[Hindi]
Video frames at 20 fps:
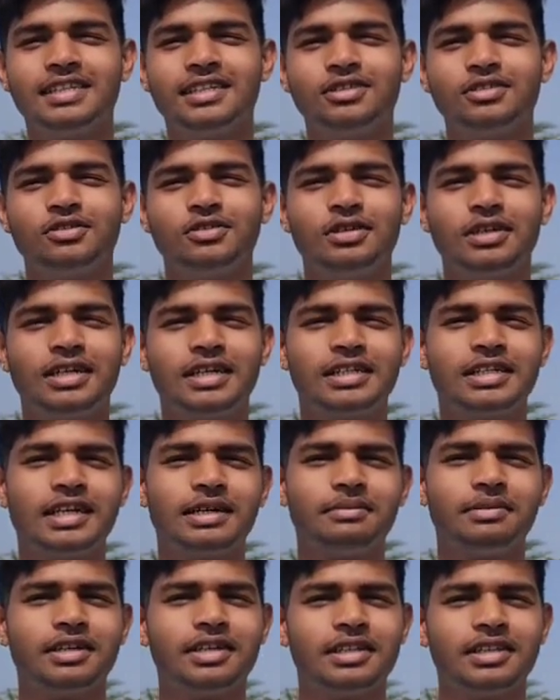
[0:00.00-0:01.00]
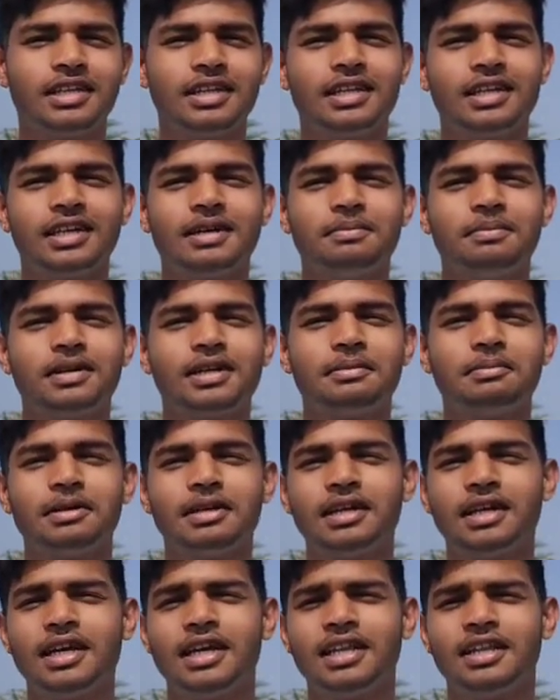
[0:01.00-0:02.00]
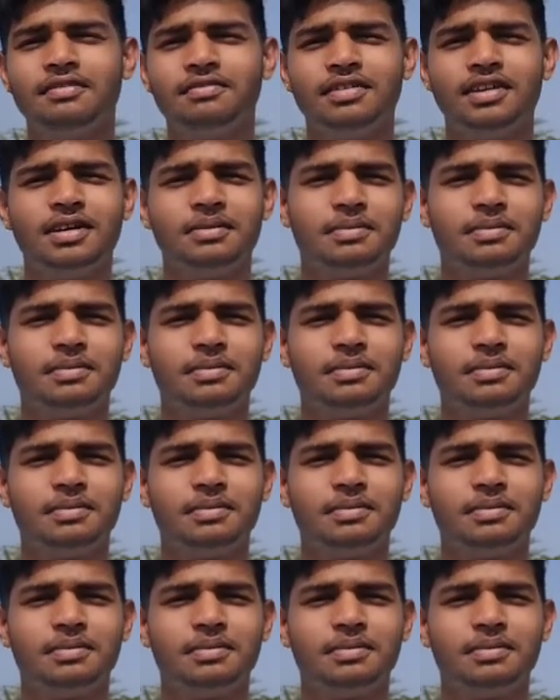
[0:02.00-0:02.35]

लिया तो एक हज़ार में कितना लेगा पर अपन एनी anyway,